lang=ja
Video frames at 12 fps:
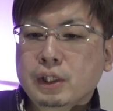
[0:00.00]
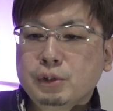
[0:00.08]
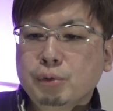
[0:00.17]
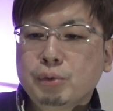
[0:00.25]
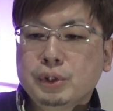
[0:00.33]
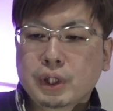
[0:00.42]

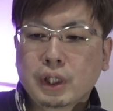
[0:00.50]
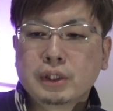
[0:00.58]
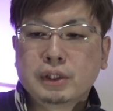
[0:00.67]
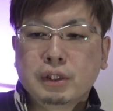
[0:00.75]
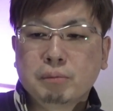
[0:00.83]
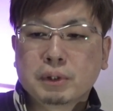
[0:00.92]
上位に
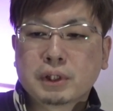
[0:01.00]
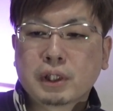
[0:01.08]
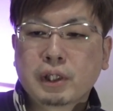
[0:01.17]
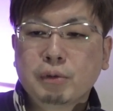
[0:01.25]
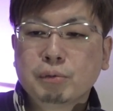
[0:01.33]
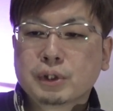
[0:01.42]
入っています。明
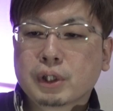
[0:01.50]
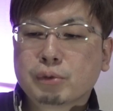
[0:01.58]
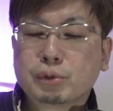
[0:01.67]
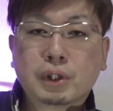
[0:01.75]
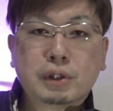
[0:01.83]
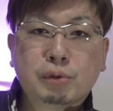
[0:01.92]
け4歳
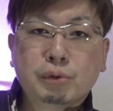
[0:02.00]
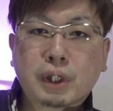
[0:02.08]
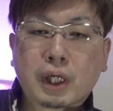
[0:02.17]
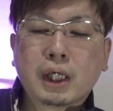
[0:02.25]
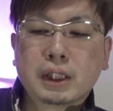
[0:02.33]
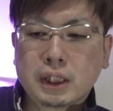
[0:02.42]
としては非常に
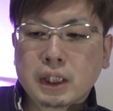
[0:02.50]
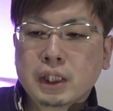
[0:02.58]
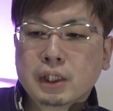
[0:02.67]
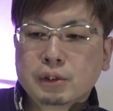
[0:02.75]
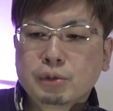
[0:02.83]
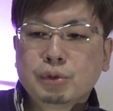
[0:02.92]
高い
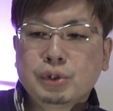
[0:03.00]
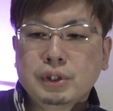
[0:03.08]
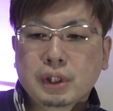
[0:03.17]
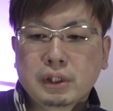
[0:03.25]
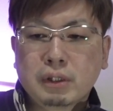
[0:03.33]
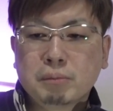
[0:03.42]
数値に
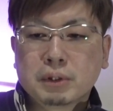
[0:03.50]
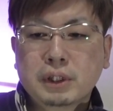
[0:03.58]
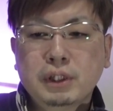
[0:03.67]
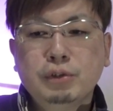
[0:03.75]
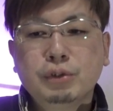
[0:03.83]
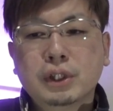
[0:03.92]
なっています。
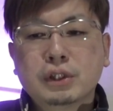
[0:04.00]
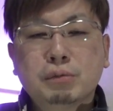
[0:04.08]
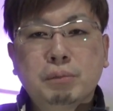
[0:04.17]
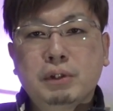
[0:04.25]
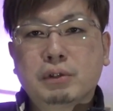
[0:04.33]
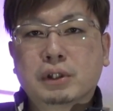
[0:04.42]
で、You Can
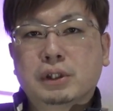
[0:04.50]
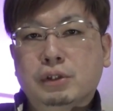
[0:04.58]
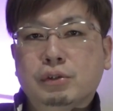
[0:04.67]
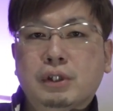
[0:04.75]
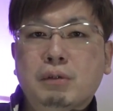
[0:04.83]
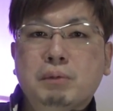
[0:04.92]
Smileが指
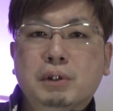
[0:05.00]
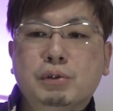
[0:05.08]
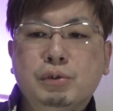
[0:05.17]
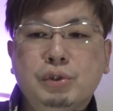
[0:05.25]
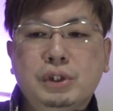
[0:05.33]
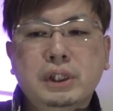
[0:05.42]
数
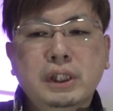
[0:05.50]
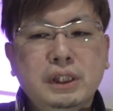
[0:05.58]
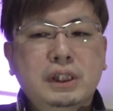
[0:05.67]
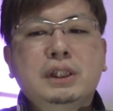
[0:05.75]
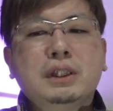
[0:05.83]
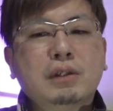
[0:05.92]
311で
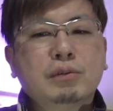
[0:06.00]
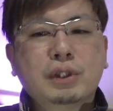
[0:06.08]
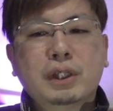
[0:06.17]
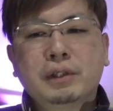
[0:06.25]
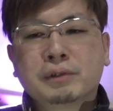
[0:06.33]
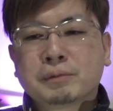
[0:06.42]
1位なの
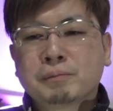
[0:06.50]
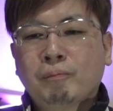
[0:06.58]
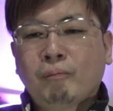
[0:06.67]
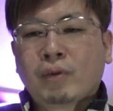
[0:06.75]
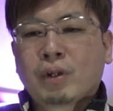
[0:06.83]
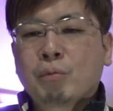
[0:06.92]
で、
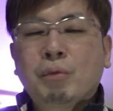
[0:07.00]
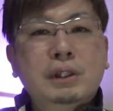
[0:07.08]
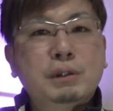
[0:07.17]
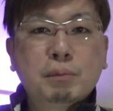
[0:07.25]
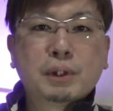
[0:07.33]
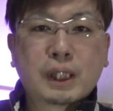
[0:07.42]
い
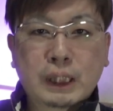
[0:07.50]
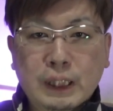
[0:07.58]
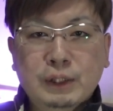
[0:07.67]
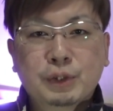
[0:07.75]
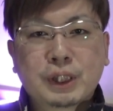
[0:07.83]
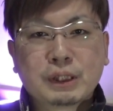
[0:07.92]
つもなら
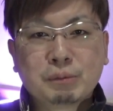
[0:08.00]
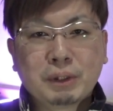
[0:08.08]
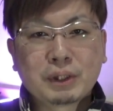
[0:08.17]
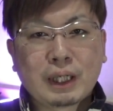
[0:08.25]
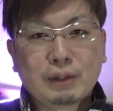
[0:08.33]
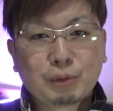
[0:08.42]
ね、You Can
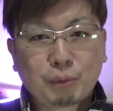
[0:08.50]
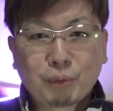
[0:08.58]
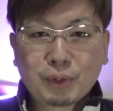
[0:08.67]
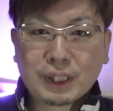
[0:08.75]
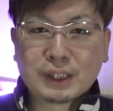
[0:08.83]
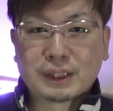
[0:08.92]
Smile買うとこ
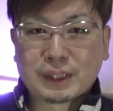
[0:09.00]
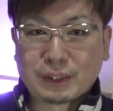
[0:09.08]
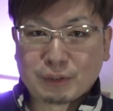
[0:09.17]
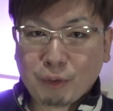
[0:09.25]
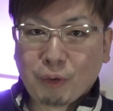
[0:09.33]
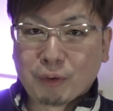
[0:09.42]
ろなんですけ
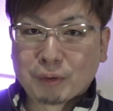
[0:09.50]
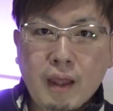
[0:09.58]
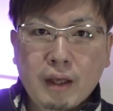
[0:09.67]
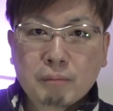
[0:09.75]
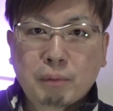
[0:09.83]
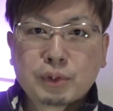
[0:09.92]
ど、
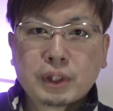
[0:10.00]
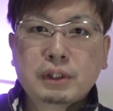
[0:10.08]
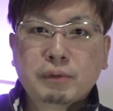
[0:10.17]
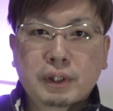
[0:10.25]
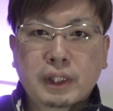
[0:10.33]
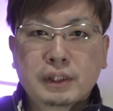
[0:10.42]
僕的
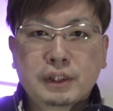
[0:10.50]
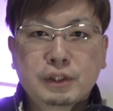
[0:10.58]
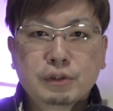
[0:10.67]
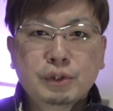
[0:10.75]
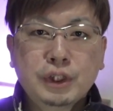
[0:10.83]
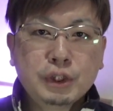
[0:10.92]
にはね、指
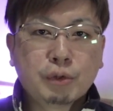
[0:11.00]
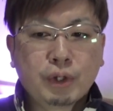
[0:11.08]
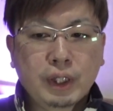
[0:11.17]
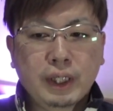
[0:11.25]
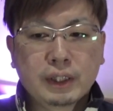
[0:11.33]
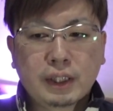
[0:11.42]
数2位の、
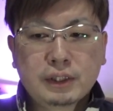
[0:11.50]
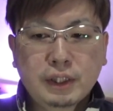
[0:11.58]
大